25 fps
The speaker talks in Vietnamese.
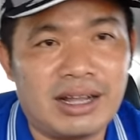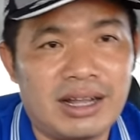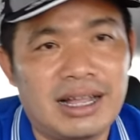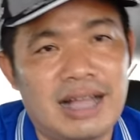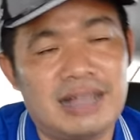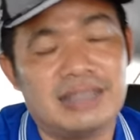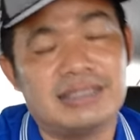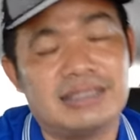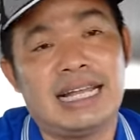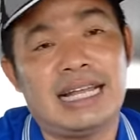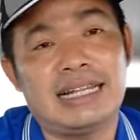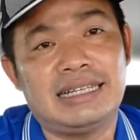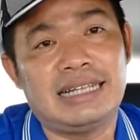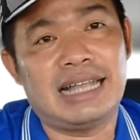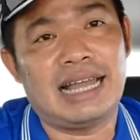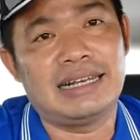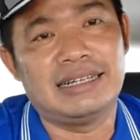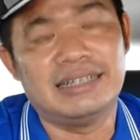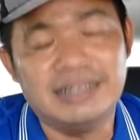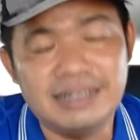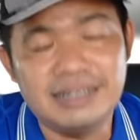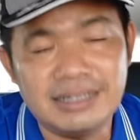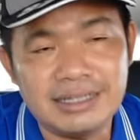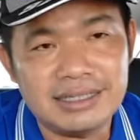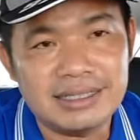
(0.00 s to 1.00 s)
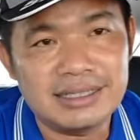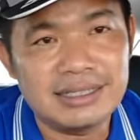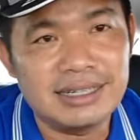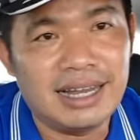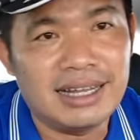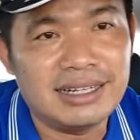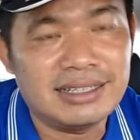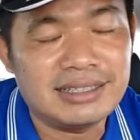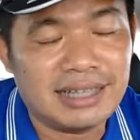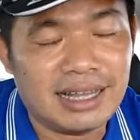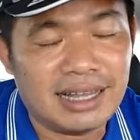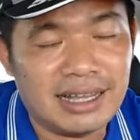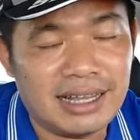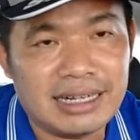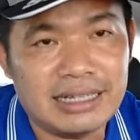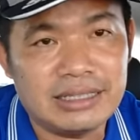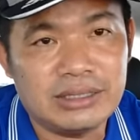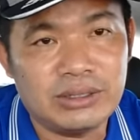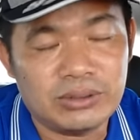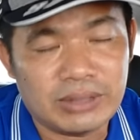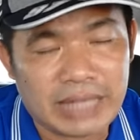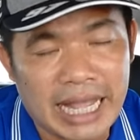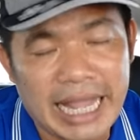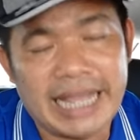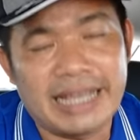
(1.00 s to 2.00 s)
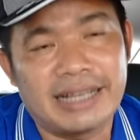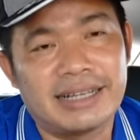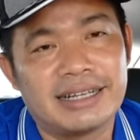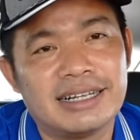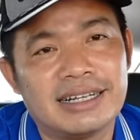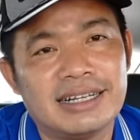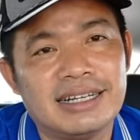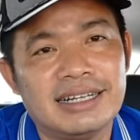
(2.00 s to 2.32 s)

ngân sách nhà nước lên tới cái số tiền